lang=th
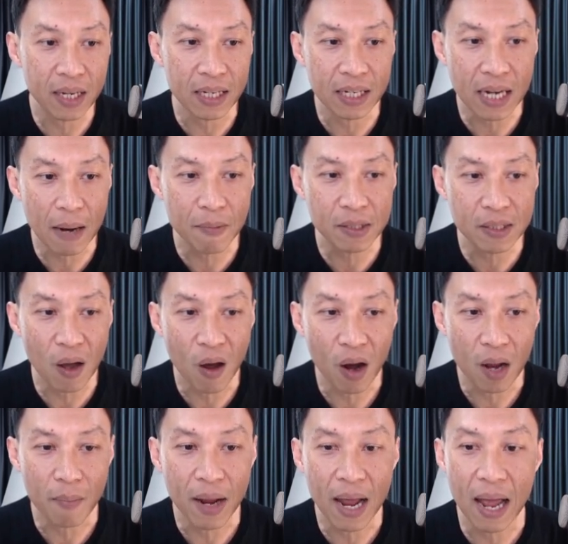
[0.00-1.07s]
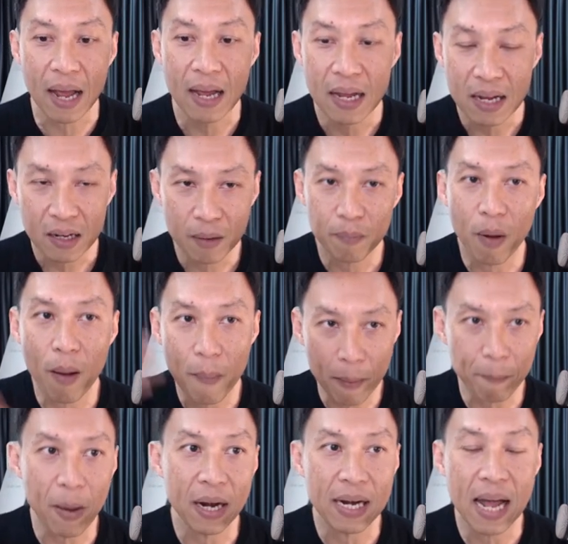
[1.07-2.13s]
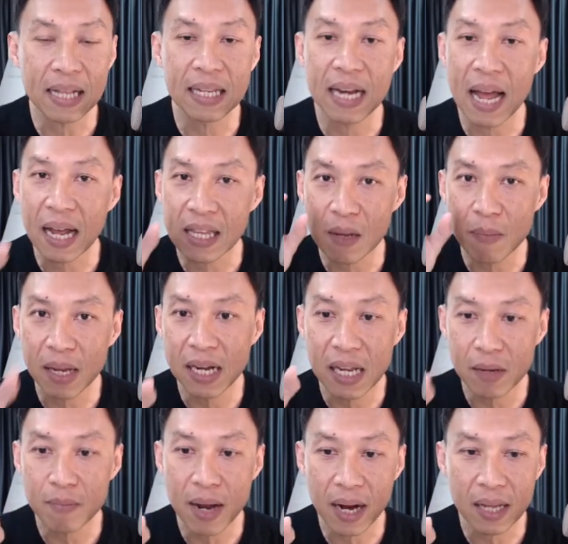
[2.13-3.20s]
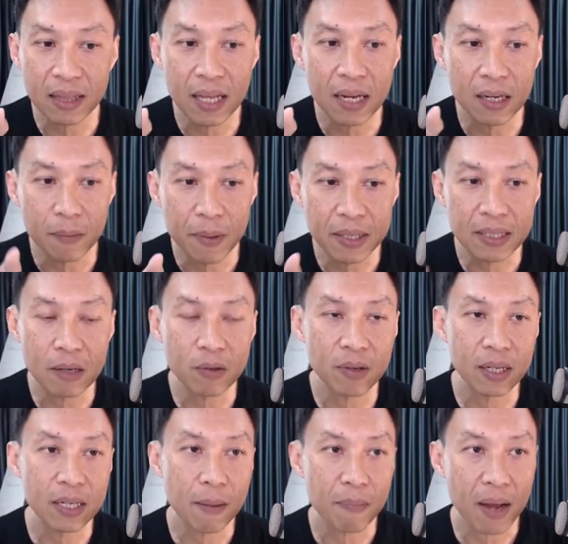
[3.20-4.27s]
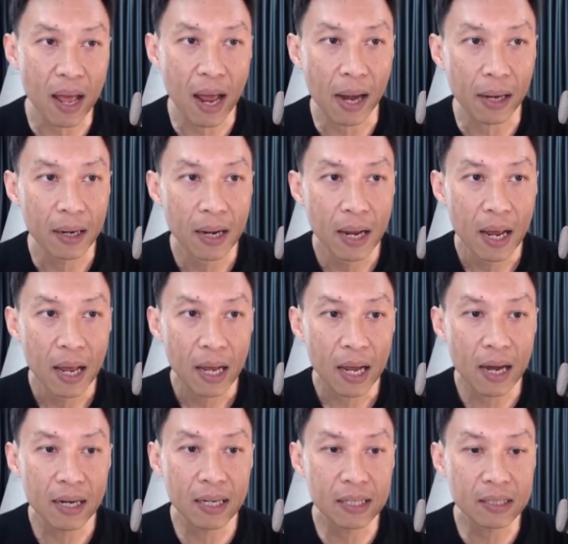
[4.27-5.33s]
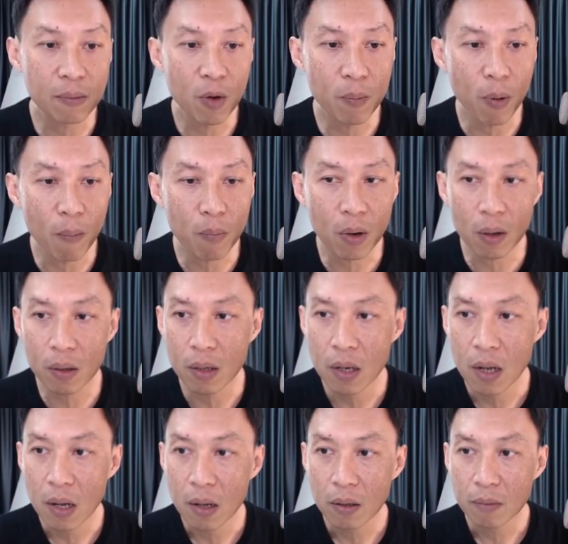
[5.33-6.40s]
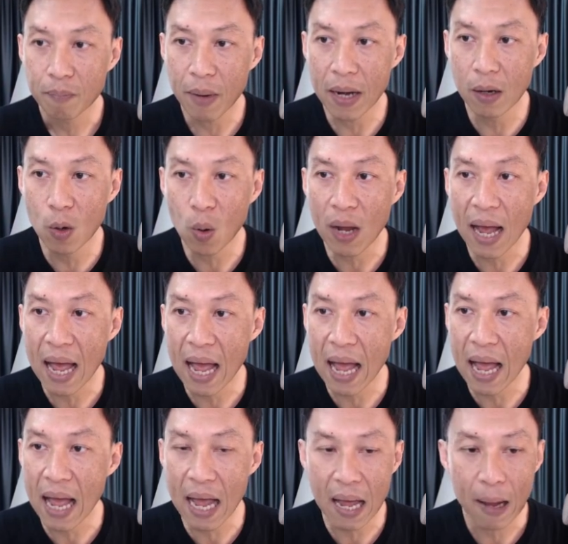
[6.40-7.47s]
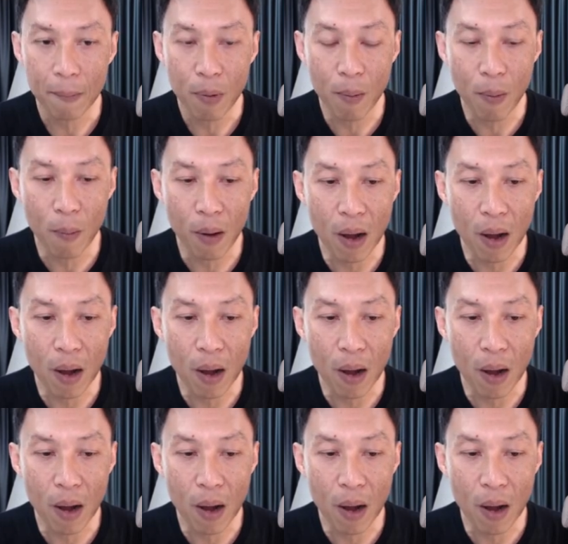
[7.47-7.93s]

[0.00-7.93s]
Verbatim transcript: กิจกรรมที่สองเห็นไหมฮะพอมันเปิดหน้าทีไรก็จะมีรีมาร์เก็ตติ้งหรือพิกเซลตัวนี้ทำงานคราวนี้มมติผมเป็นลูกค้าพอผม